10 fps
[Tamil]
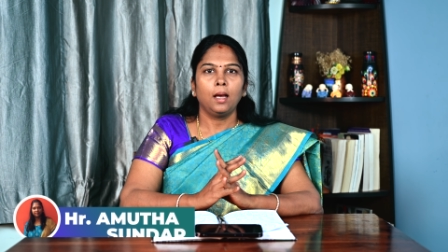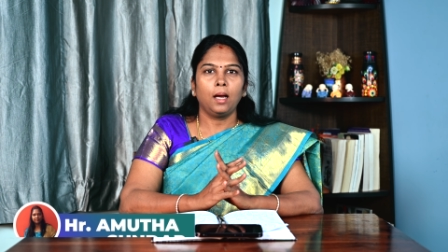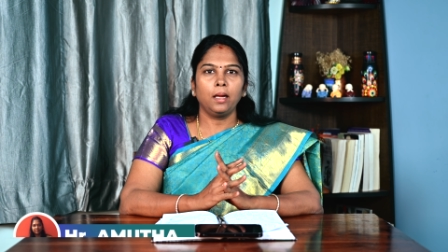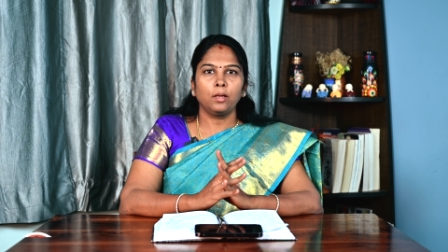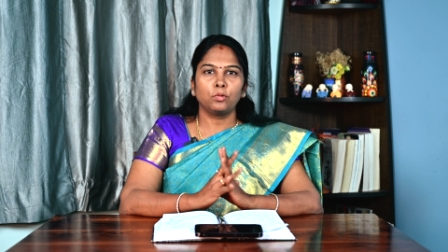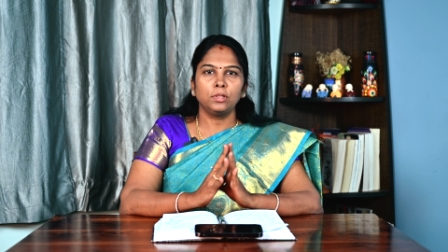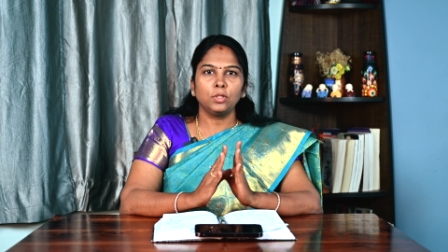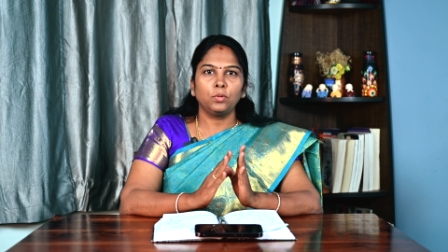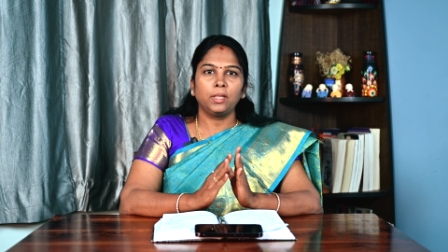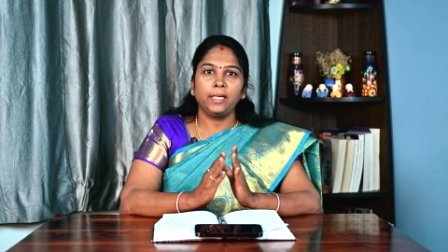ஆனால்
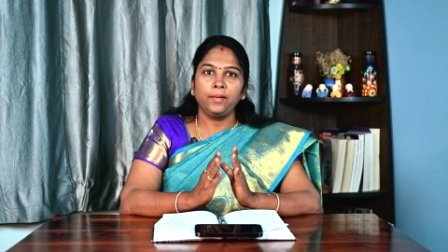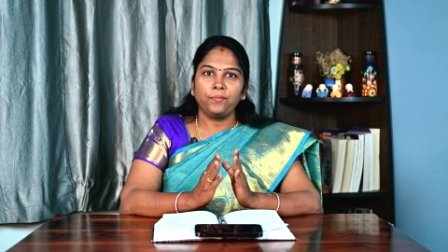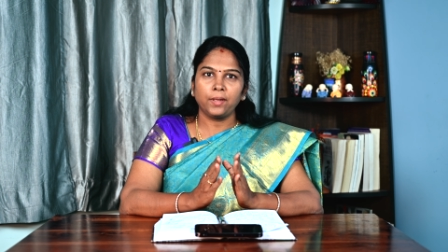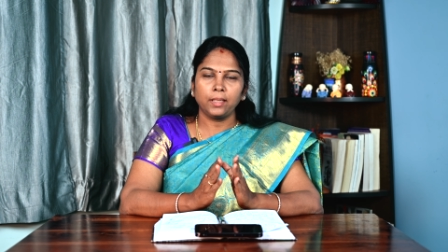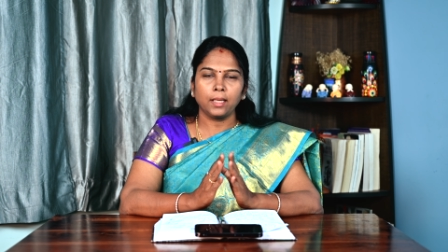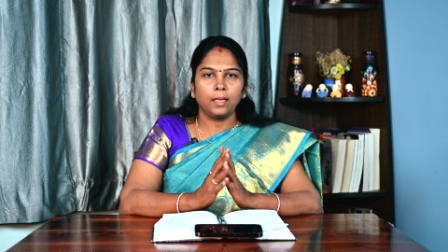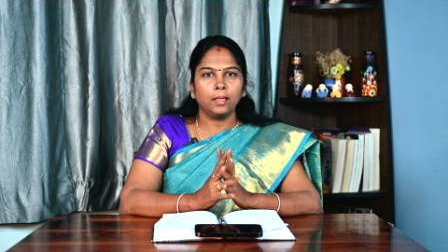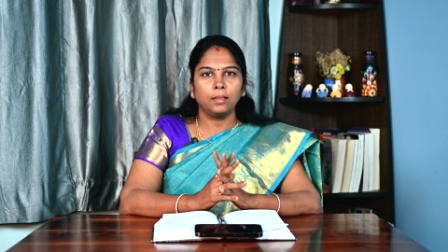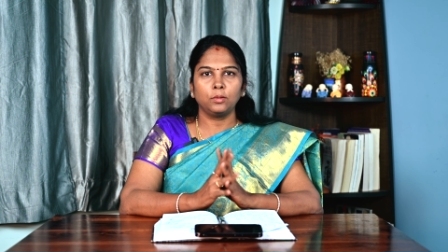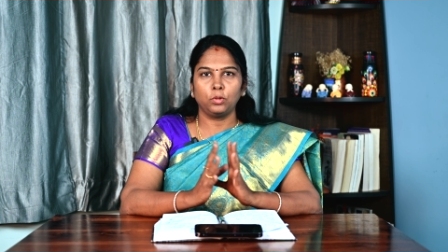கொஞ்சம் ஒரு
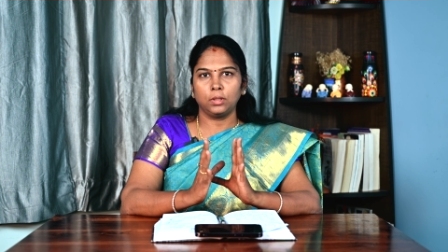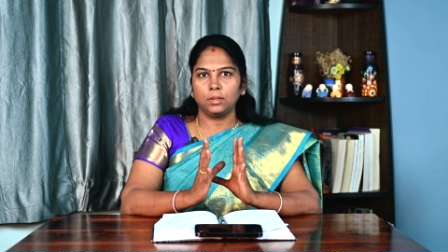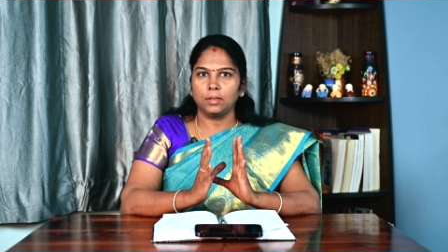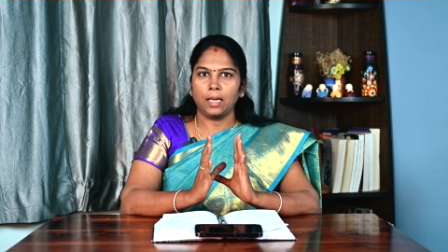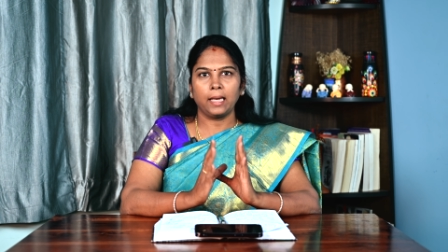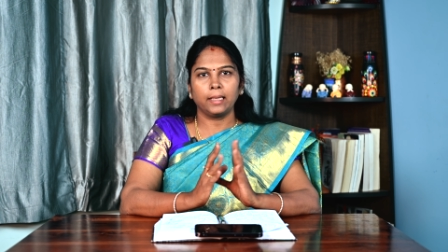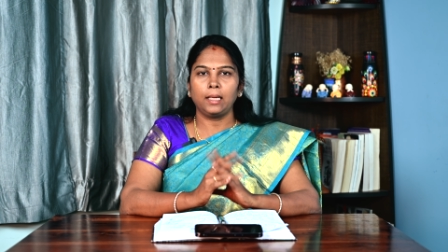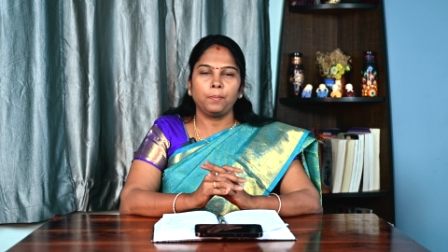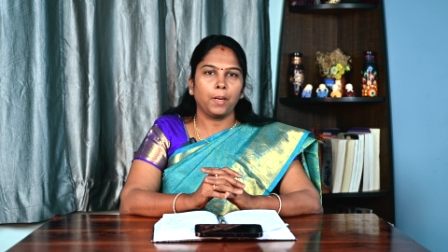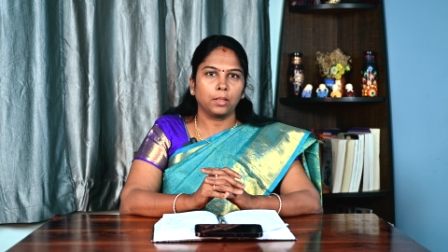டிஃப்ரெண்ட்டான ஒரு
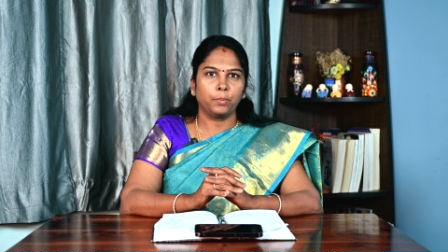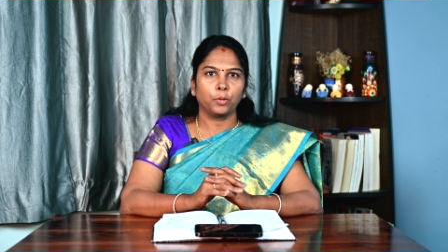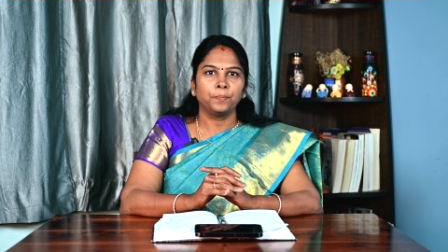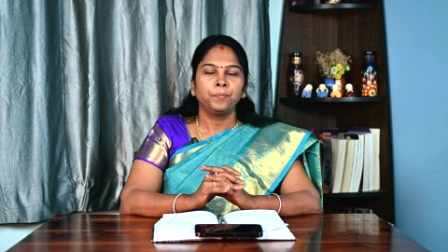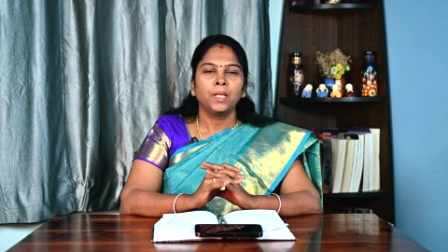ஆங்கிளில் பார்க்க போகிறோம்